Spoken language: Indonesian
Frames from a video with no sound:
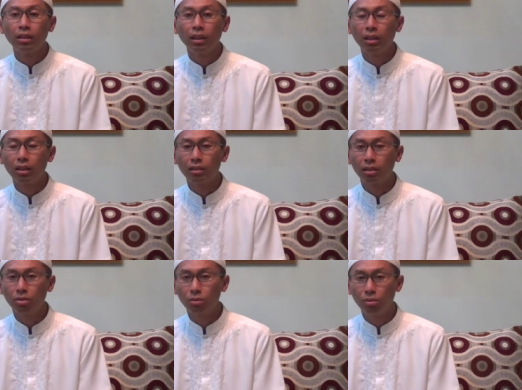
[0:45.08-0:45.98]
dan
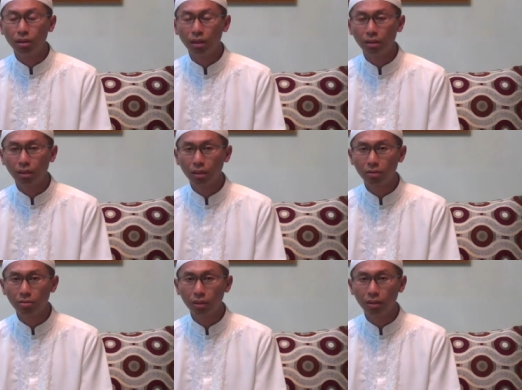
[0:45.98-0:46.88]
rasa syukur ini
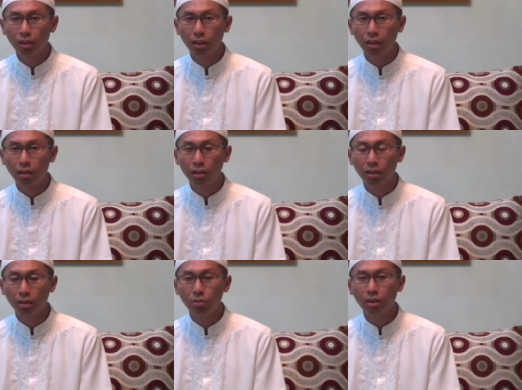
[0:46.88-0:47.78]
sanggup kita
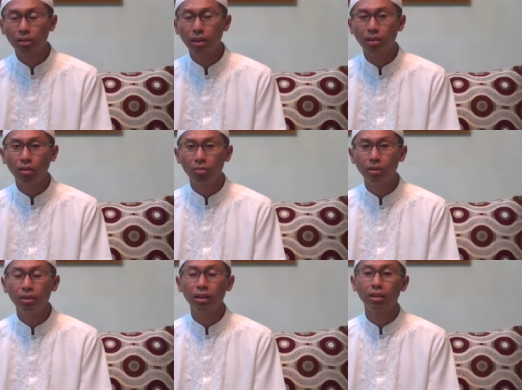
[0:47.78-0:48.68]
luaskan
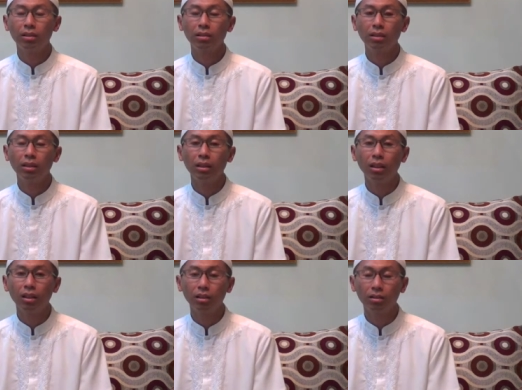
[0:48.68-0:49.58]
orbitnya
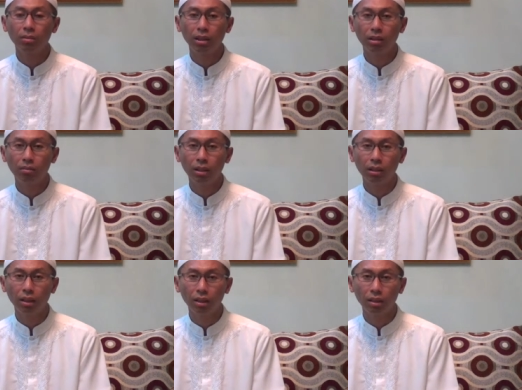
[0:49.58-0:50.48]
sehingga semakin
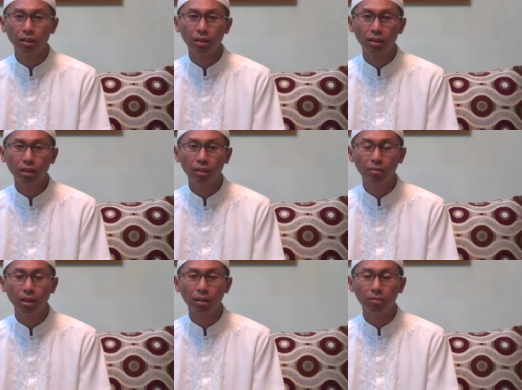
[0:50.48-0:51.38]
banyak
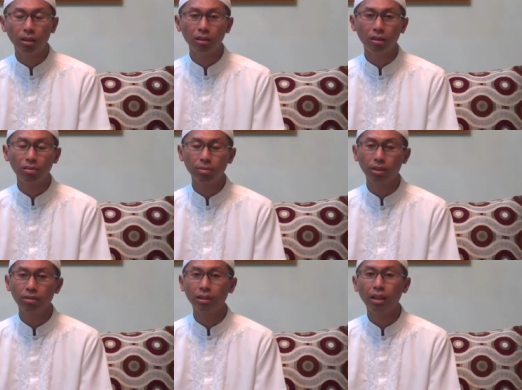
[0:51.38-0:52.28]
hamba-hamba Allah
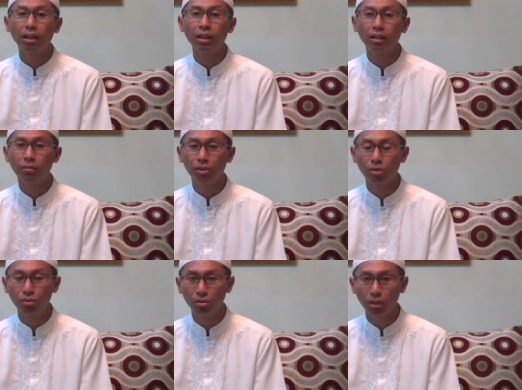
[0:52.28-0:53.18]
Subhanahu wa taala yang
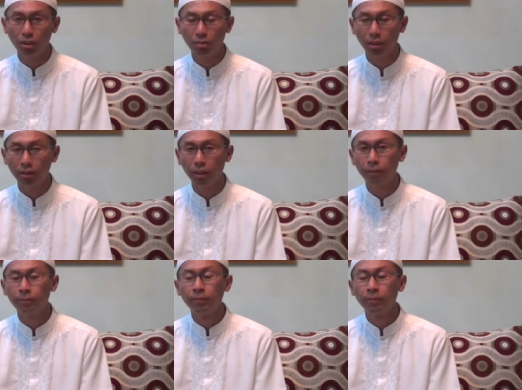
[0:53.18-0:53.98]
mensyukuri nikmatnya.